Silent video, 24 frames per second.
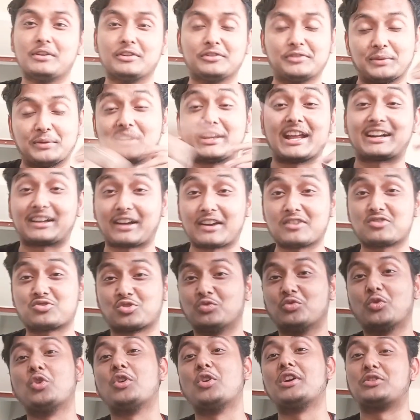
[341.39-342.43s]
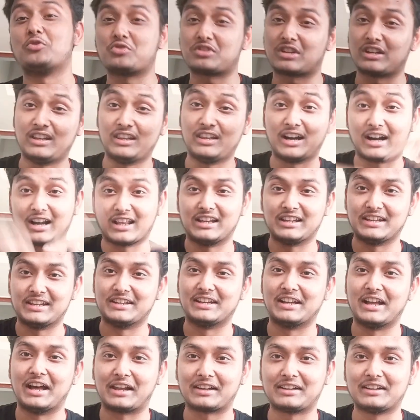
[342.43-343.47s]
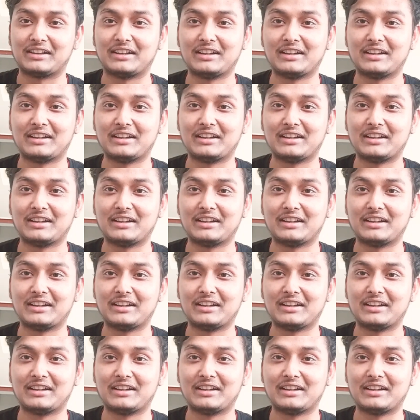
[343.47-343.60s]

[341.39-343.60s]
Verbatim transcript: फेवरेट एक्ट्रेस तो वो है तो उसके लिए लड़ लिए यार